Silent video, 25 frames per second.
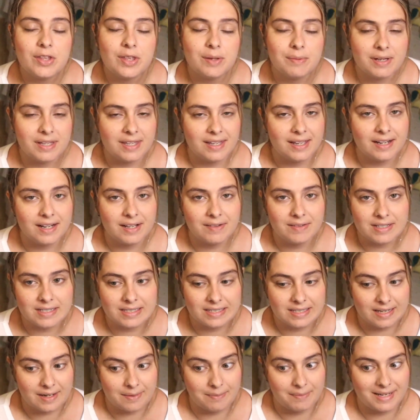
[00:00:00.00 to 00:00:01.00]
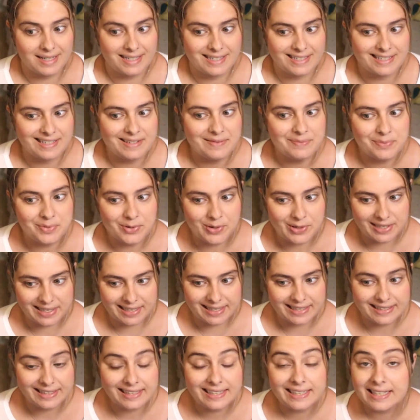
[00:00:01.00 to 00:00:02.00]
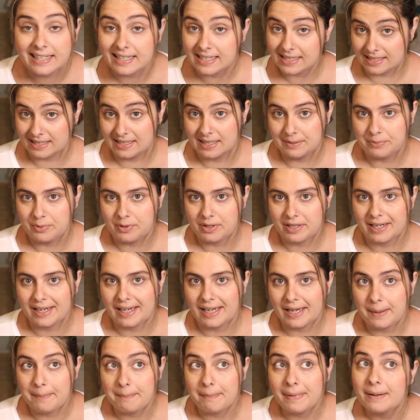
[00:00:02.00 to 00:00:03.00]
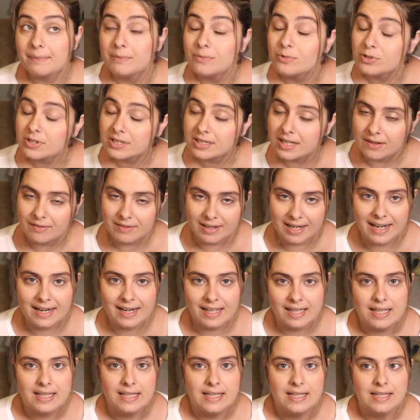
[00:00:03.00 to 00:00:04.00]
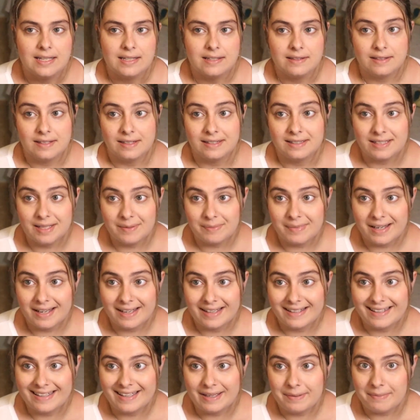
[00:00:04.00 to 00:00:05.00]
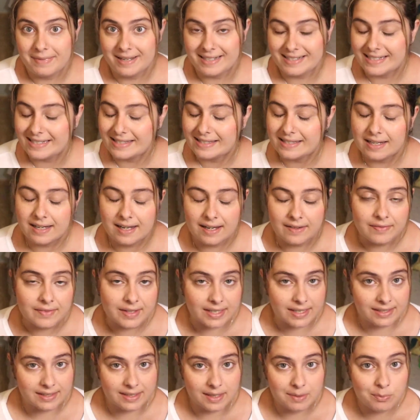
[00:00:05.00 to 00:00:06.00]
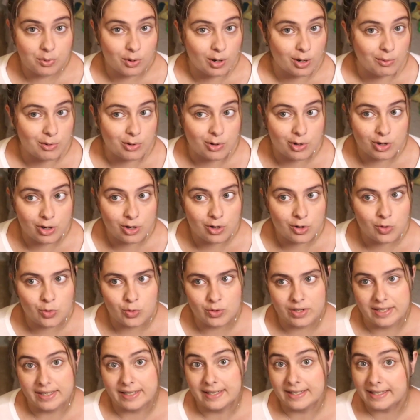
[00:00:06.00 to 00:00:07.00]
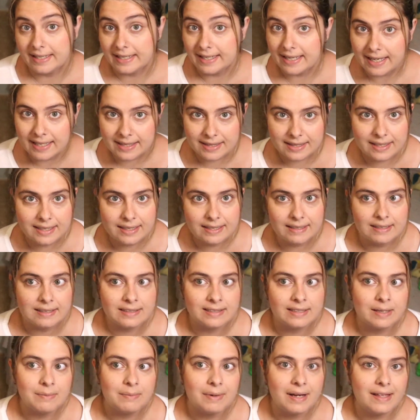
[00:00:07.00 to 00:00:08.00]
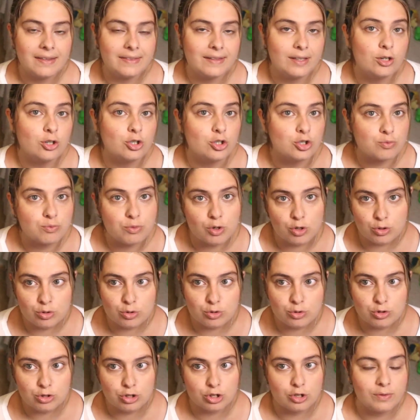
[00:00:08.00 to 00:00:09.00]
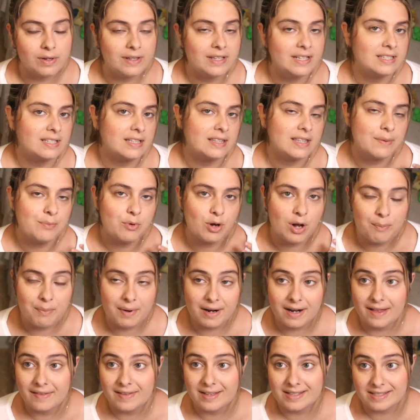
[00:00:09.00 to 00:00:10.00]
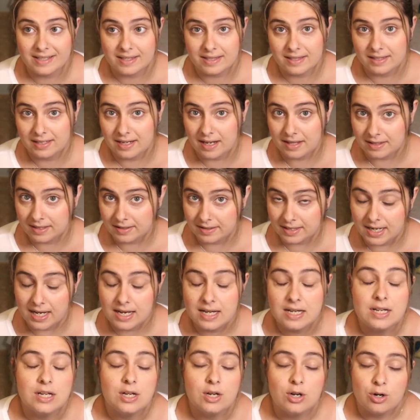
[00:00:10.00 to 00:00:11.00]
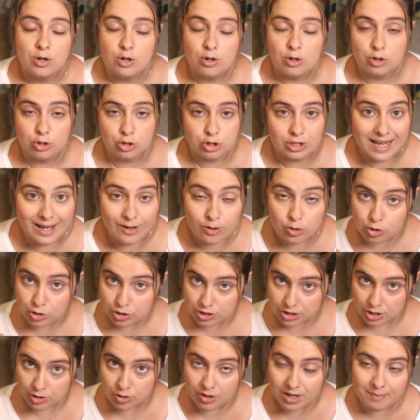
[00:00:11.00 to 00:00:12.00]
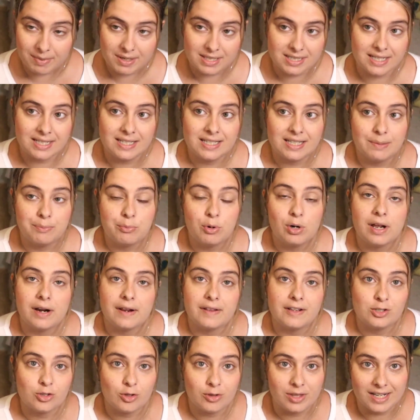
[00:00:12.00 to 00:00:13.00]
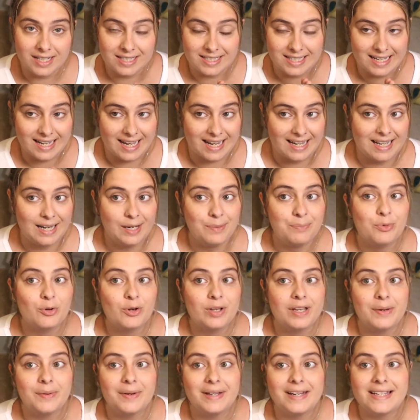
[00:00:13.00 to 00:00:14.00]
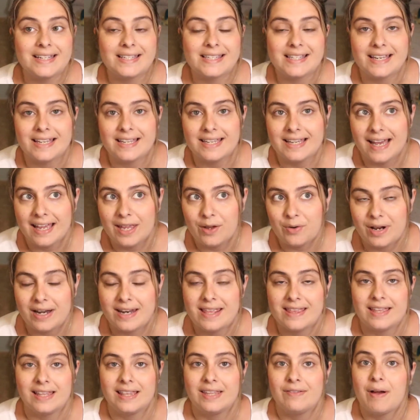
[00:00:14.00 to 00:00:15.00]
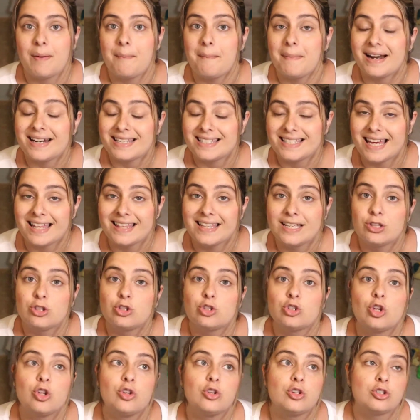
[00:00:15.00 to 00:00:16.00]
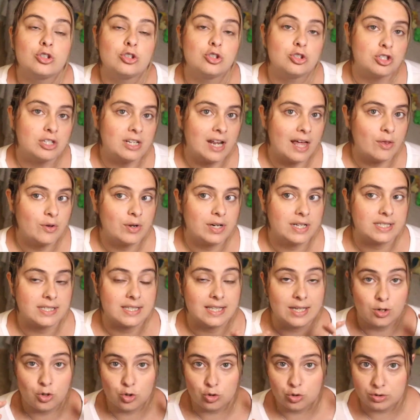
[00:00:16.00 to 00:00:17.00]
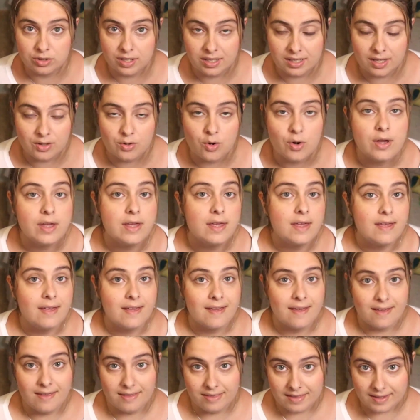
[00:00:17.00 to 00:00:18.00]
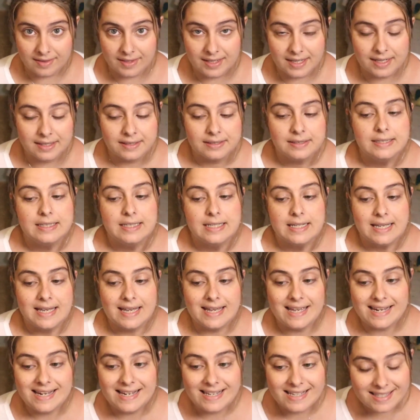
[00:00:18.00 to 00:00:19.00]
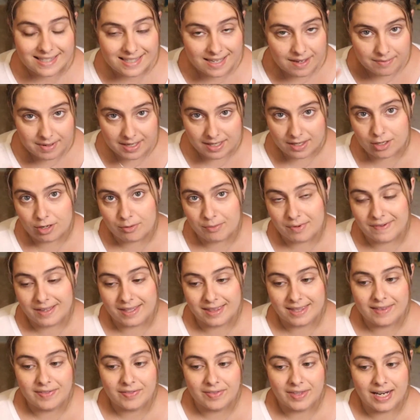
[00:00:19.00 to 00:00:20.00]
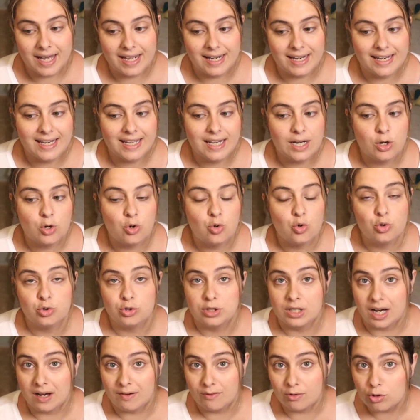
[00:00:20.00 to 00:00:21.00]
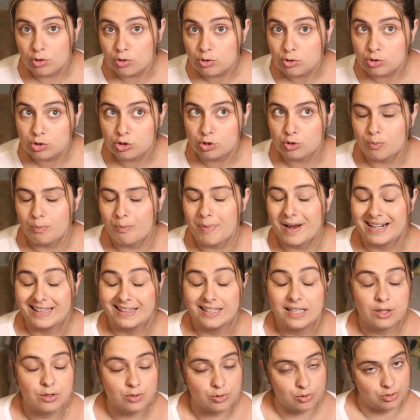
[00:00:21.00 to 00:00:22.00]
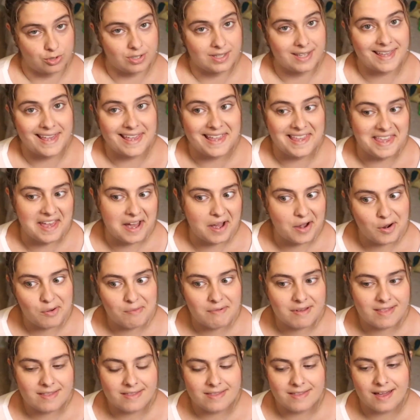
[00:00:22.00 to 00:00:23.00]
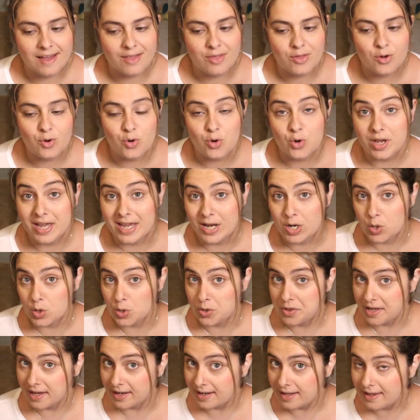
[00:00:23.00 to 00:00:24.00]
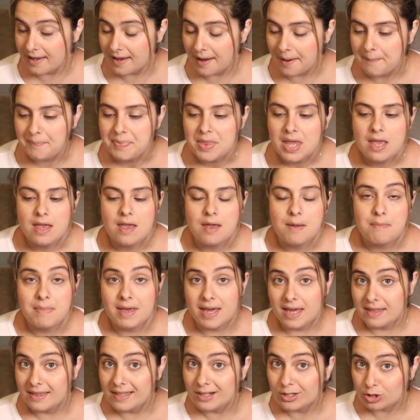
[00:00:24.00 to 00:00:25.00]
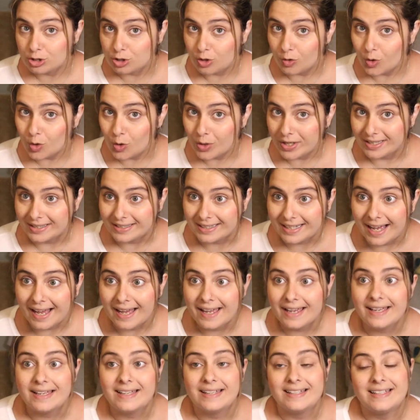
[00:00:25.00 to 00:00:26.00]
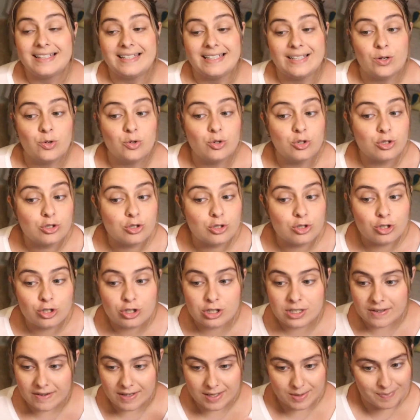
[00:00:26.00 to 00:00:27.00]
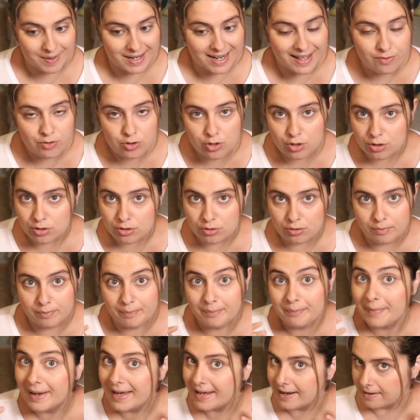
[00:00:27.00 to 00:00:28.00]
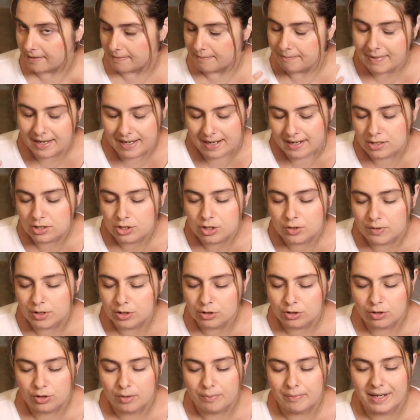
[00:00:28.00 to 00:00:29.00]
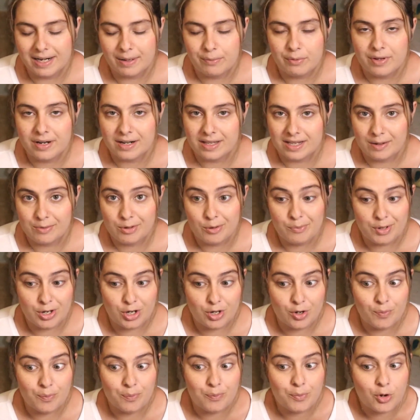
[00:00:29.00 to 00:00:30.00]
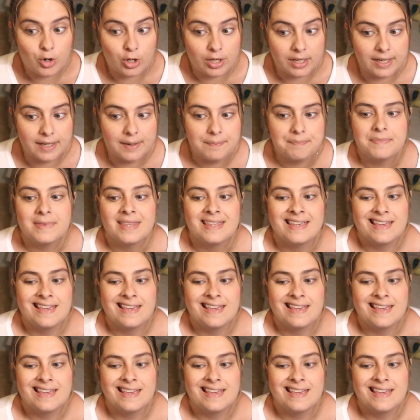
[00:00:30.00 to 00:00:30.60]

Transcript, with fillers: mañana va a ser más importante que este porque vamos a hablar del tema que más está candente en Pokémon GO, de Niantic, del tema de los bonus, doble distancia, paradas, etcétera, etcétera, os aconsejo que paséis ya por las redes sociales del canal porque veréis que ya hay una iniciativa en marcha de todos los creadores de contenido etcétera En este vídeo me voy a centrar en el Ultra Bonus parte 2, que ya ha comenzado en Oceanía. Voy a deciros todo lo que trae y justo yo estaba esperando ver, ver sobre todo para poder dar mi opinión porque...